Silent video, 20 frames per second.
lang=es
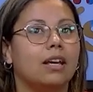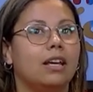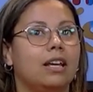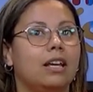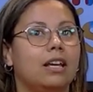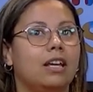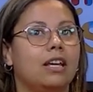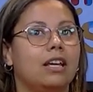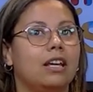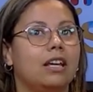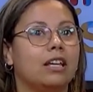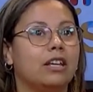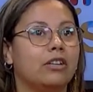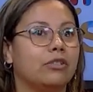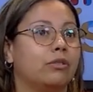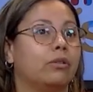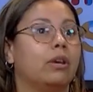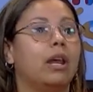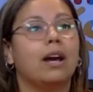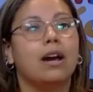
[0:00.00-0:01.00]
eh, que
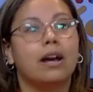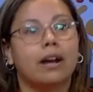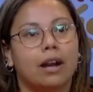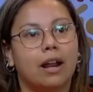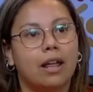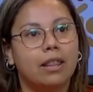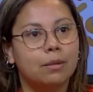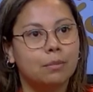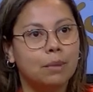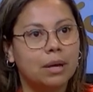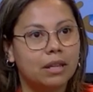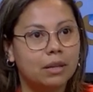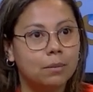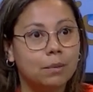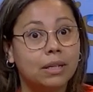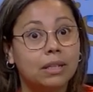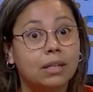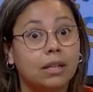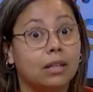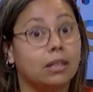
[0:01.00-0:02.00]
son las carreras de más
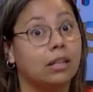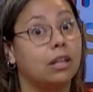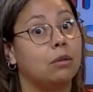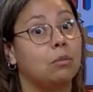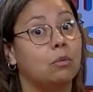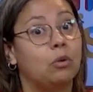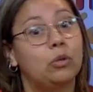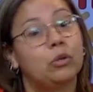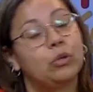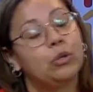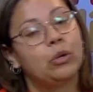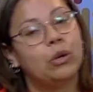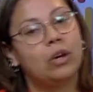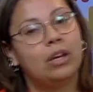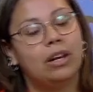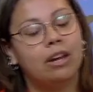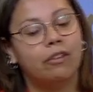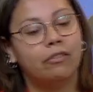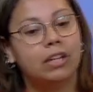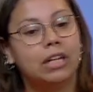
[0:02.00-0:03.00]
demanda que tenemos nosotros
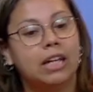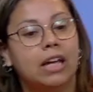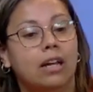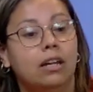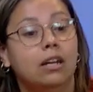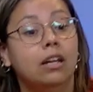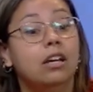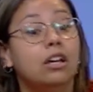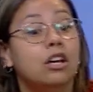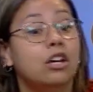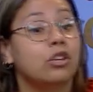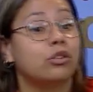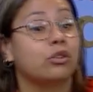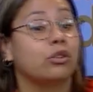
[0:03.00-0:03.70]
en la filial.